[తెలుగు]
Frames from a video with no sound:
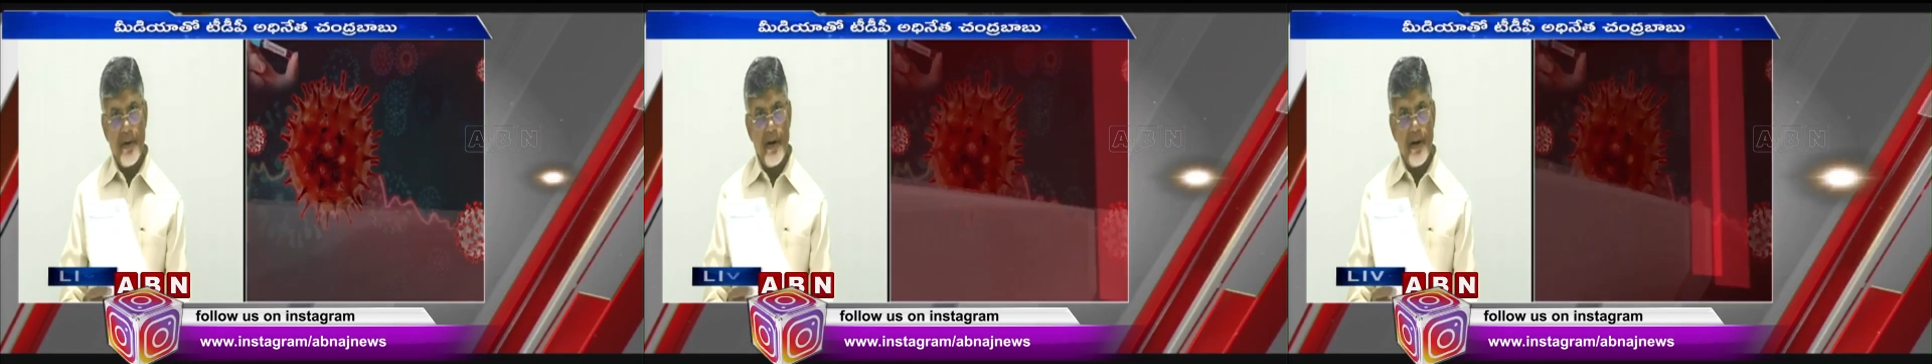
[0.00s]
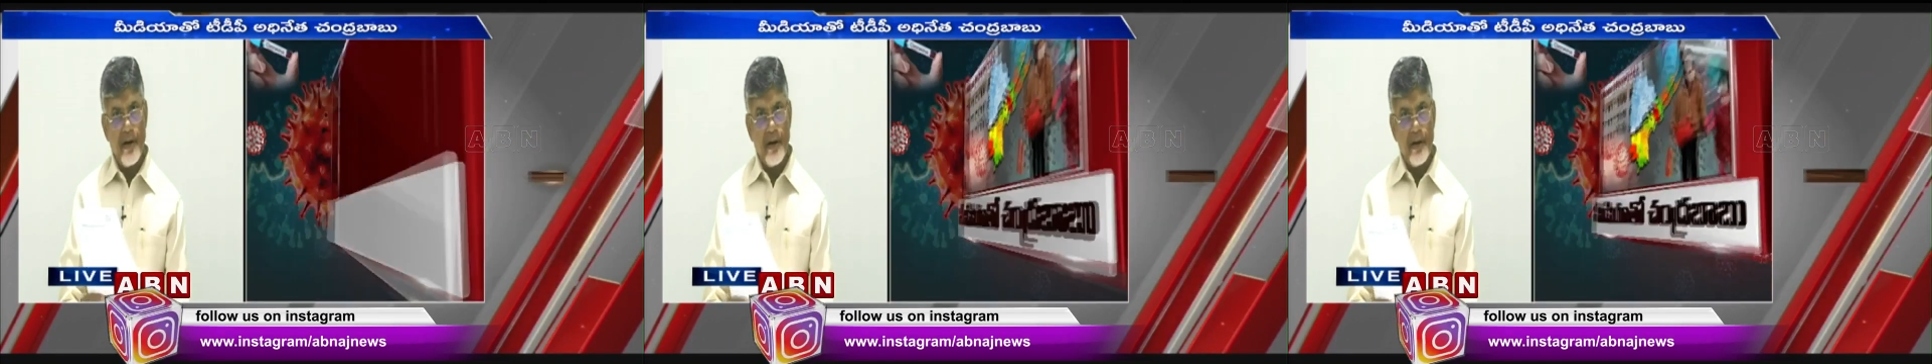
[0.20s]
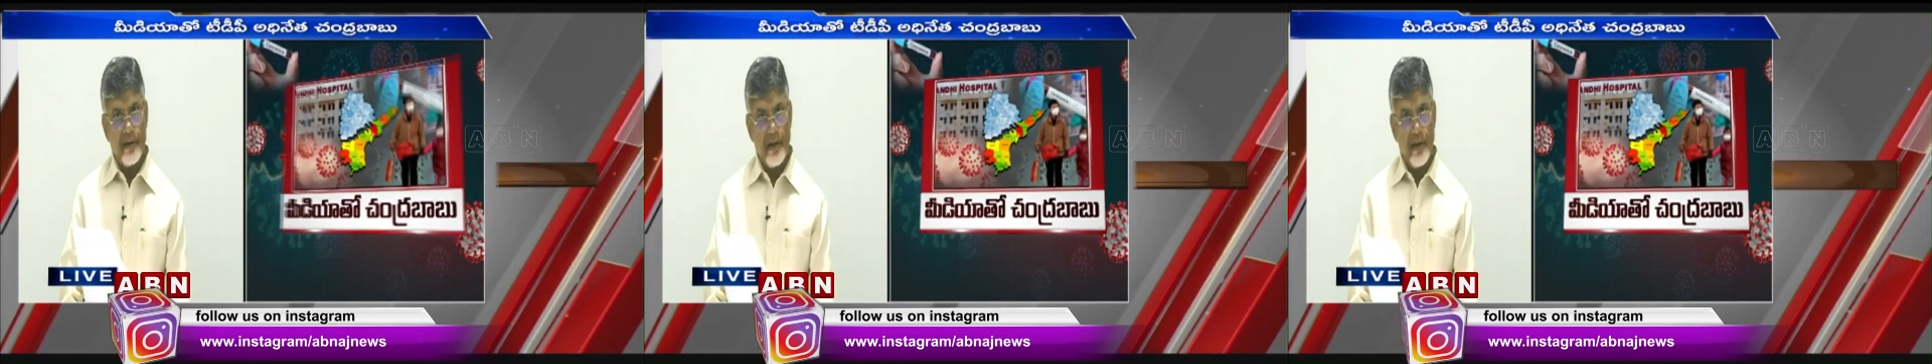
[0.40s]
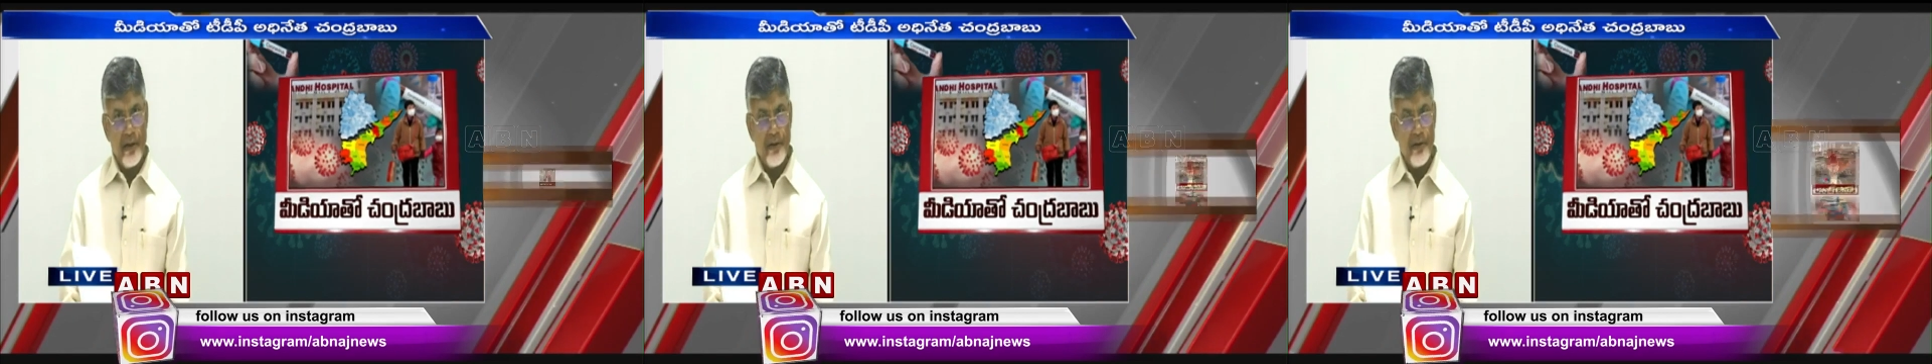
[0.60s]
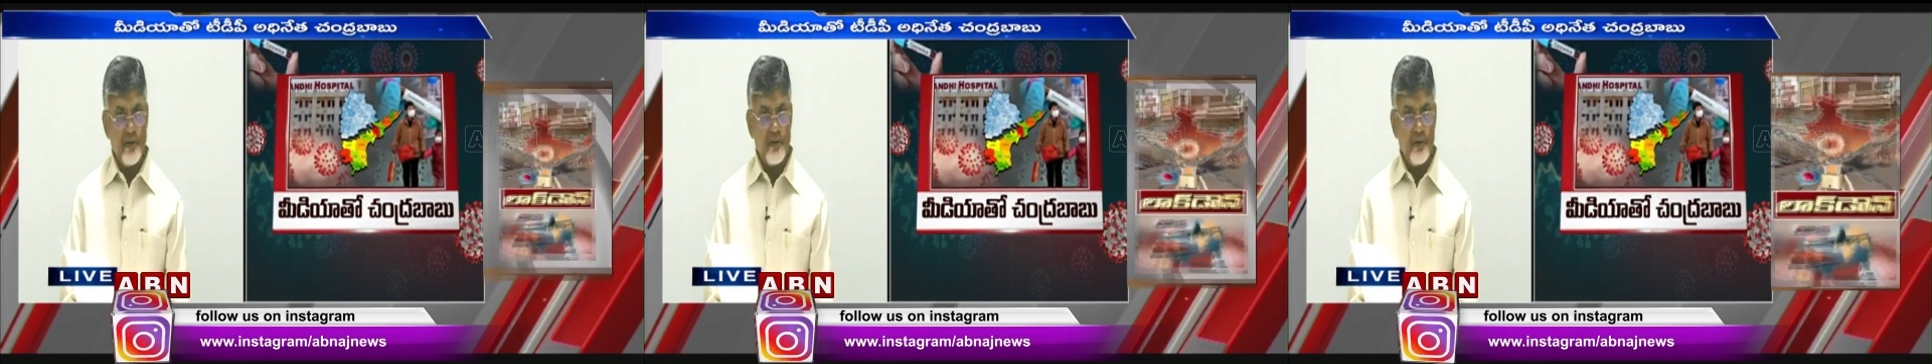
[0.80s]
ప్రణాళిక
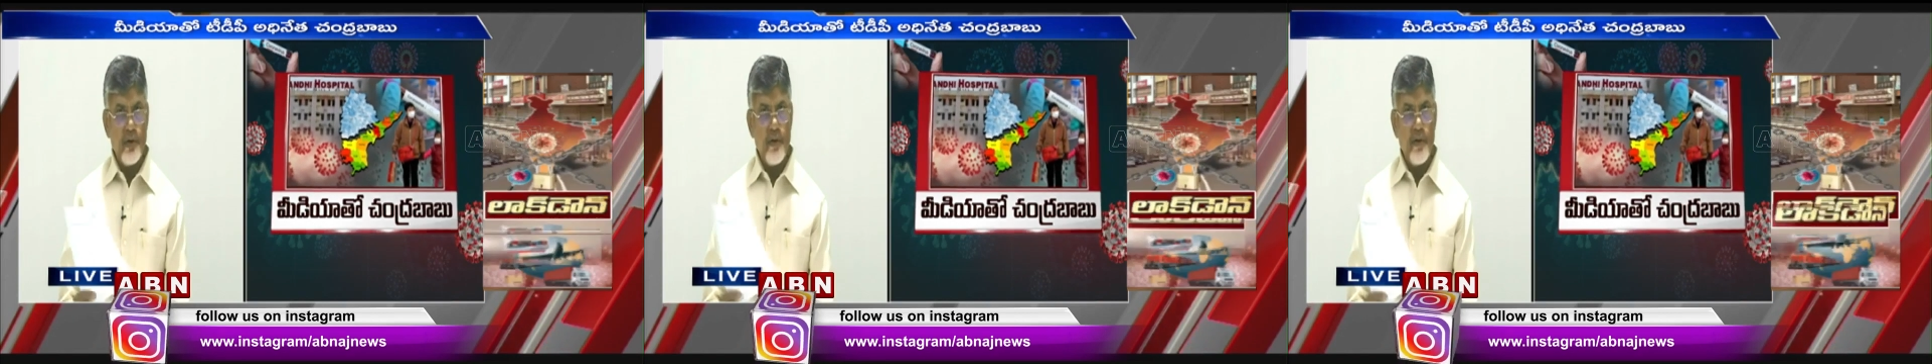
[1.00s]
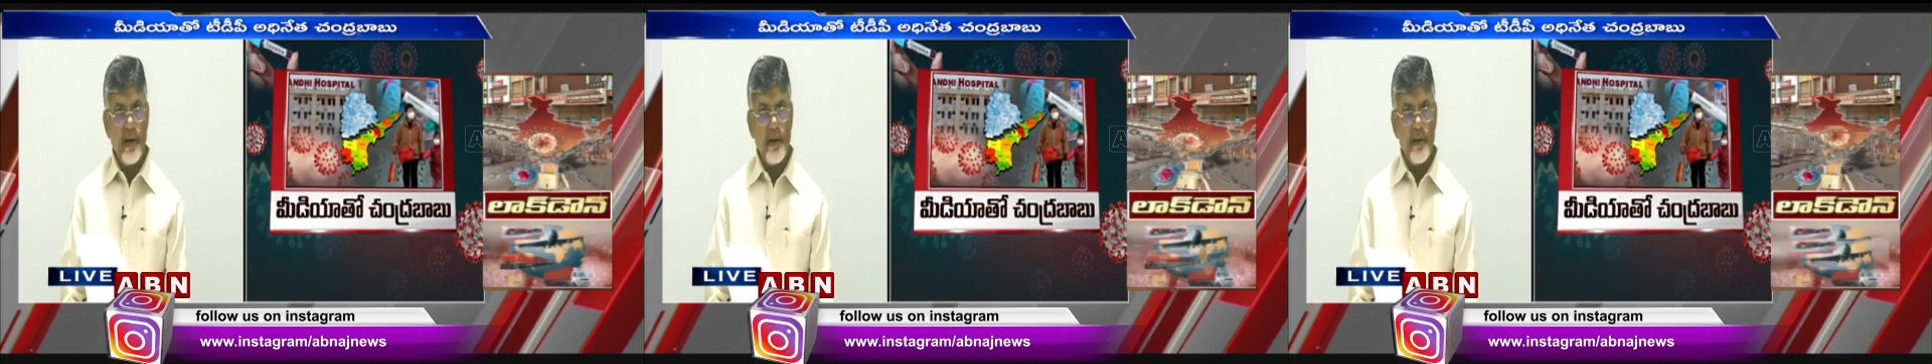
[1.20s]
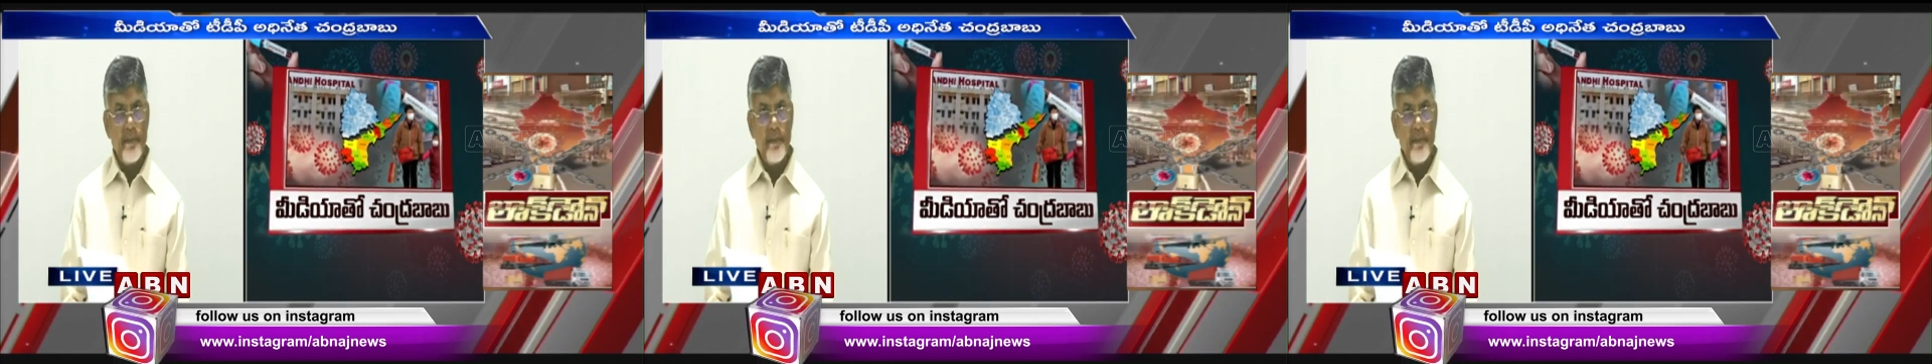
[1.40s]
తయారు చేసుకోవాలి